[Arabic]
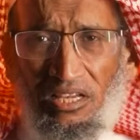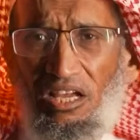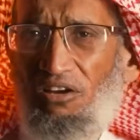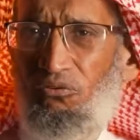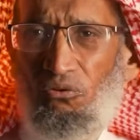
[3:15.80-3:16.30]

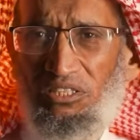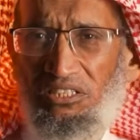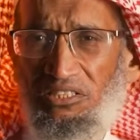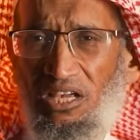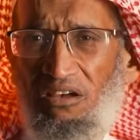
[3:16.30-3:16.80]
اعفو
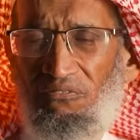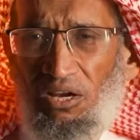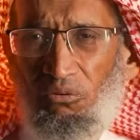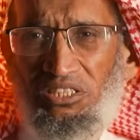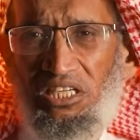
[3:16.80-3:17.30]

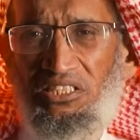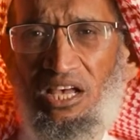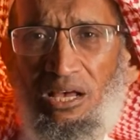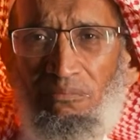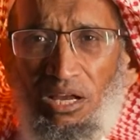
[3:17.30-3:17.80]
وتصافح
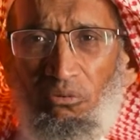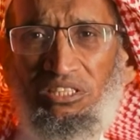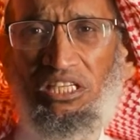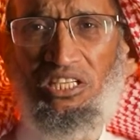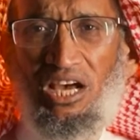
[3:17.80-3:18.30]
وتسامح
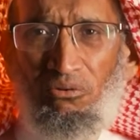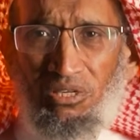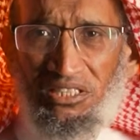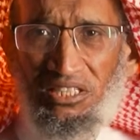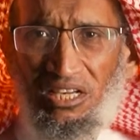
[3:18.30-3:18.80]

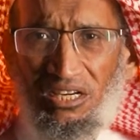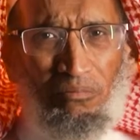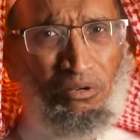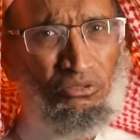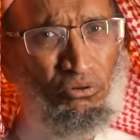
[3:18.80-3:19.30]
وتجاوز
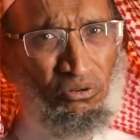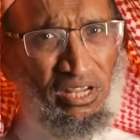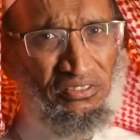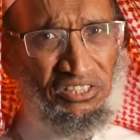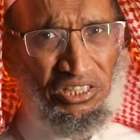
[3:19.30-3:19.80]
قبل دخول
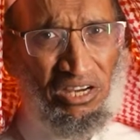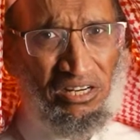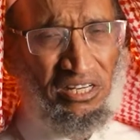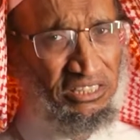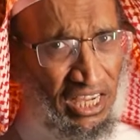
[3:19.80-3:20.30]
هذا الشهر
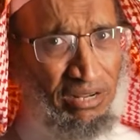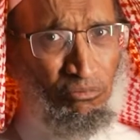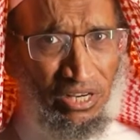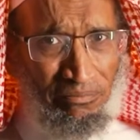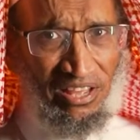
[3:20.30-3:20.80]

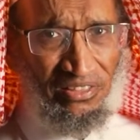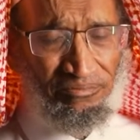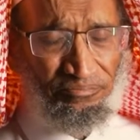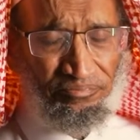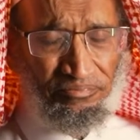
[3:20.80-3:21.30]
تعلمون لماذا؟
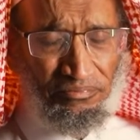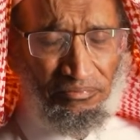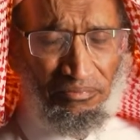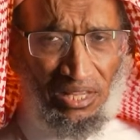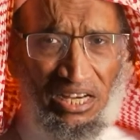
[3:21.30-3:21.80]

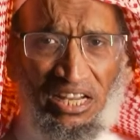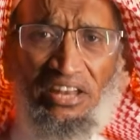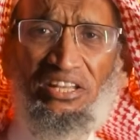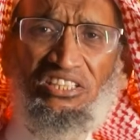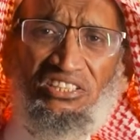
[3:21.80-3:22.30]

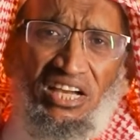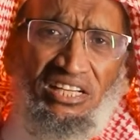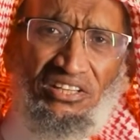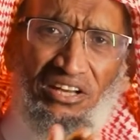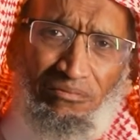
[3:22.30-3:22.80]
لأن الجزاء
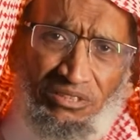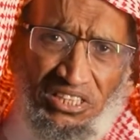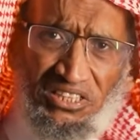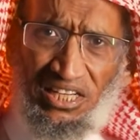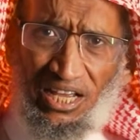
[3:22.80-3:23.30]
عند الله من
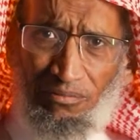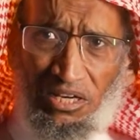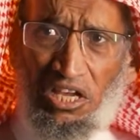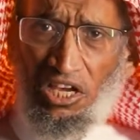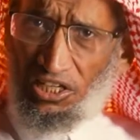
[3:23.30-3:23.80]
جنس العمل
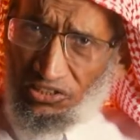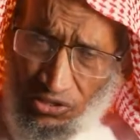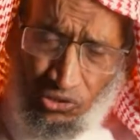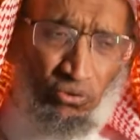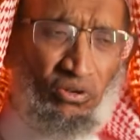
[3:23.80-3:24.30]
إن
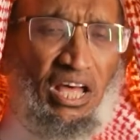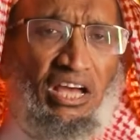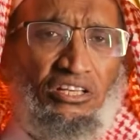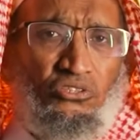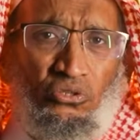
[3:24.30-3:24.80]
تنصروا الله
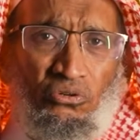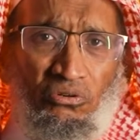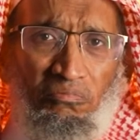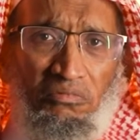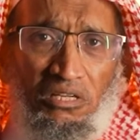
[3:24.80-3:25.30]
ينصركم